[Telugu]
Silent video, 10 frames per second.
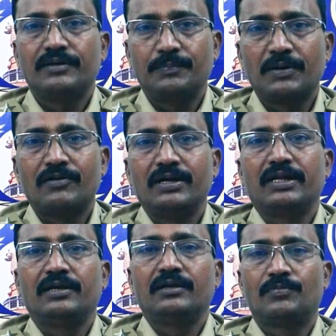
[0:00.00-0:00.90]

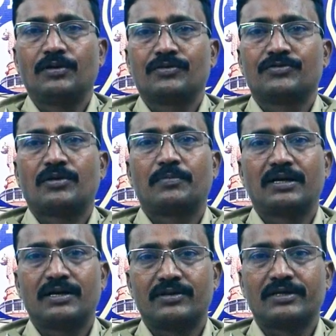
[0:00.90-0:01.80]
దీపావళి పండుగ
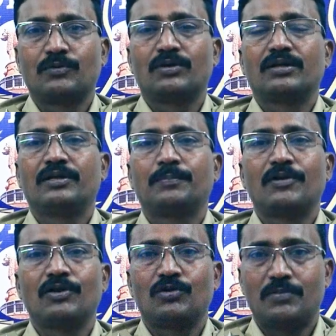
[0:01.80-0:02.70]
సందర్భంగా అందరికీ కూడా
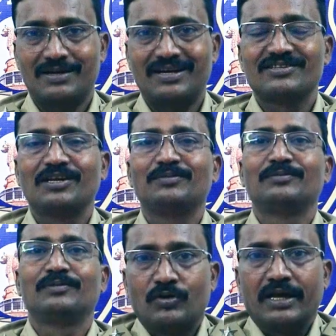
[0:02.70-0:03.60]
దీపావళి శుభాకాంక్షలు
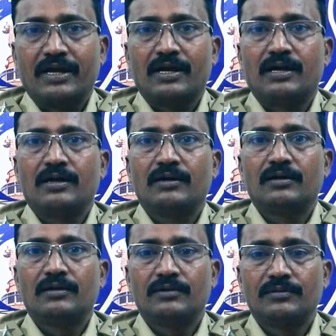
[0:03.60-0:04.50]
ముఖ్యంగా
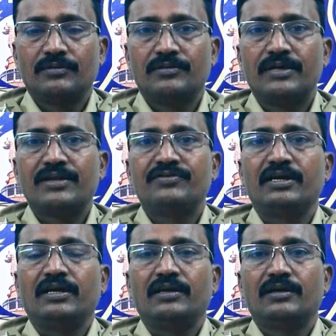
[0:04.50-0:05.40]

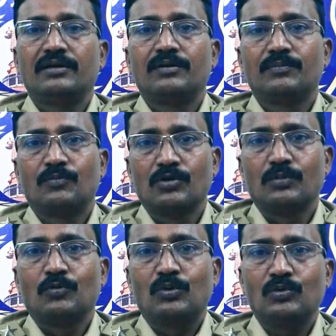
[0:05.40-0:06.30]
దర్శి
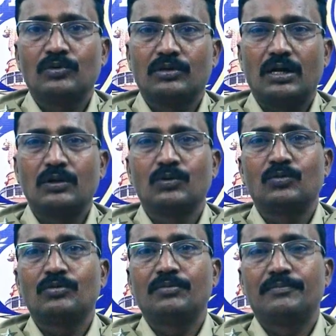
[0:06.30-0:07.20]
ముండ్లమూరు
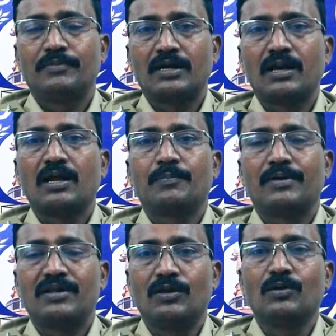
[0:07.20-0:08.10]
తాళ్ళూరు మండలాల
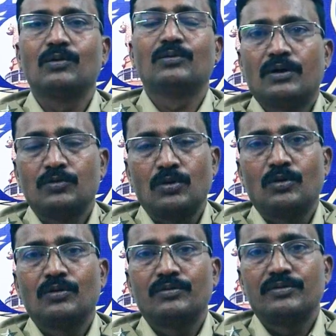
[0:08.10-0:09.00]
పరిధిలో అందులో
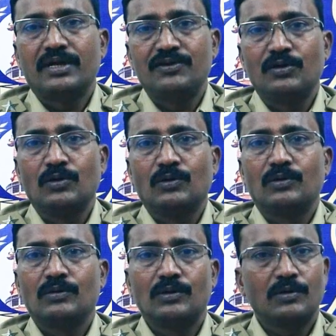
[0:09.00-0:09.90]
దర్శిలో
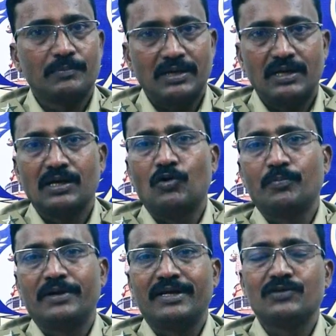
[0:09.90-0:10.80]
మన
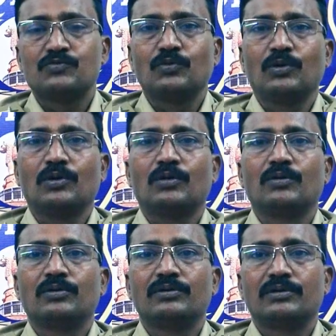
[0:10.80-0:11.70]
గవర్నమెంట్ హై స్కూల్లో
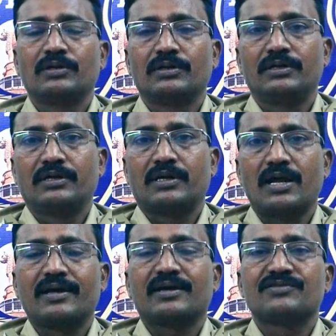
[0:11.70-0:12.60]
ఈ
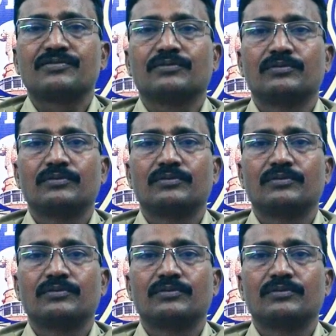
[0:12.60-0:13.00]
క్రాకర్స్